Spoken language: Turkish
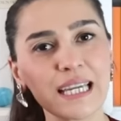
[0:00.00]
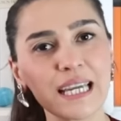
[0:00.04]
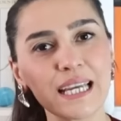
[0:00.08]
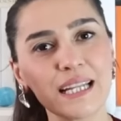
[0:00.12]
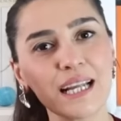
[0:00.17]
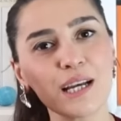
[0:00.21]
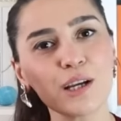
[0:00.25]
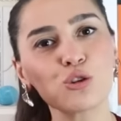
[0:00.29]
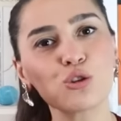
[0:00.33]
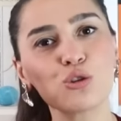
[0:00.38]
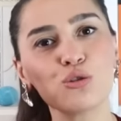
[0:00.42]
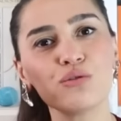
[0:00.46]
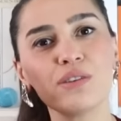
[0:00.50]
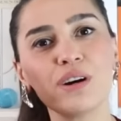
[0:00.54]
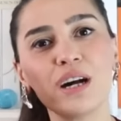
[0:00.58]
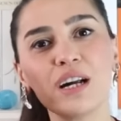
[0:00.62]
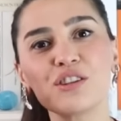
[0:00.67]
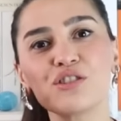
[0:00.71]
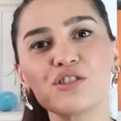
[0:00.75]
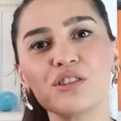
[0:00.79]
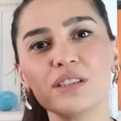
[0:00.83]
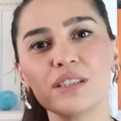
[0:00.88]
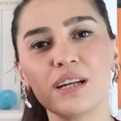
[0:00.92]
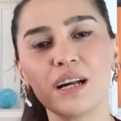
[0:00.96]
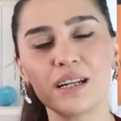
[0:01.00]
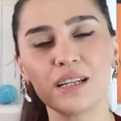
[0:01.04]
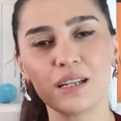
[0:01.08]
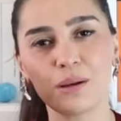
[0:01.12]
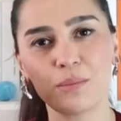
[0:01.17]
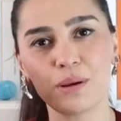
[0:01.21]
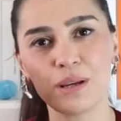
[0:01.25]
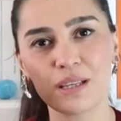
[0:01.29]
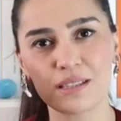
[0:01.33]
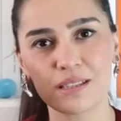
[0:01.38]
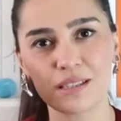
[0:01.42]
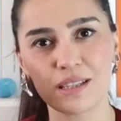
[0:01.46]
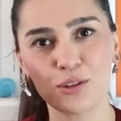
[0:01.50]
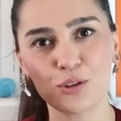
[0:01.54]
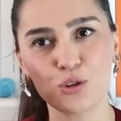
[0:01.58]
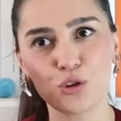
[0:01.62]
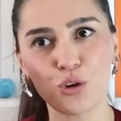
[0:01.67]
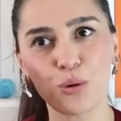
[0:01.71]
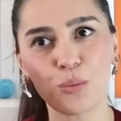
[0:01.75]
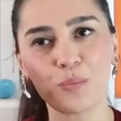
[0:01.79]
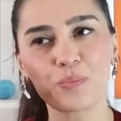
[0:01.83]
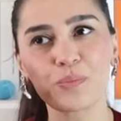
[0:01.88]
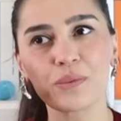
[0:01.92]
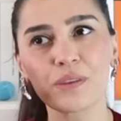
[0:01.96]
gelen güvercinlerle
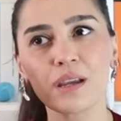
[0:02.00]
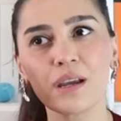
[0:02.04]
besleniyor.